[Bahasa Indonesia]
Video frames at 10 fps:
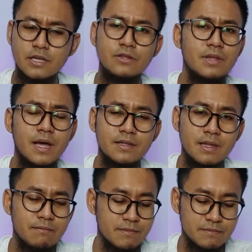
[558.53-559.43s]
gitulah.
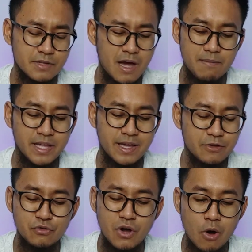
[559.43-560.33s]
Nggak banyak
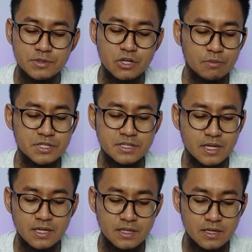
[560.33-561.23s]
juga
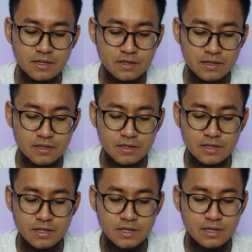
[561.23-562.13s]
opsi-opsinya, jadi
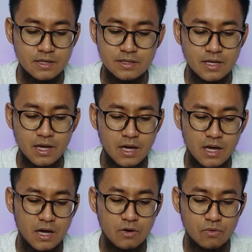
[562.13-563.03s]
ya
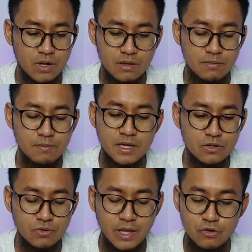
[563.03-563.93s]
kurang lebih
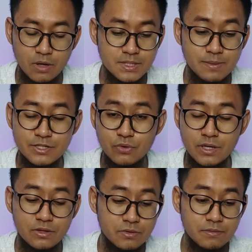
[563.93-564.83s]
begitu. kan. juga bisa
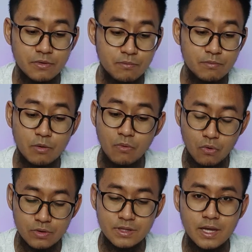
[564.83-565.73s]
masukin
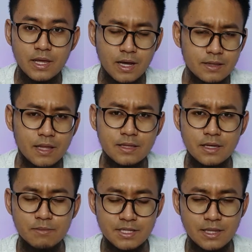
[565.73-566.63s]
promo code-nya yang
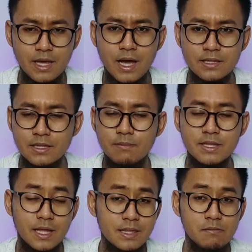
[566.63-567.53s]
tadi misalnya ada
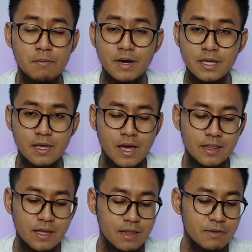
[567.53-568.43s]
teman kalian yang
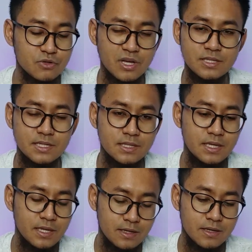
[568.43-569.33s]
membagikan, kalian masukin
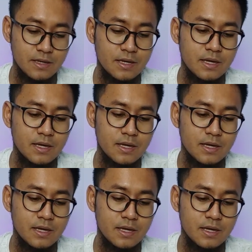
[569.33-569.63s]
sini.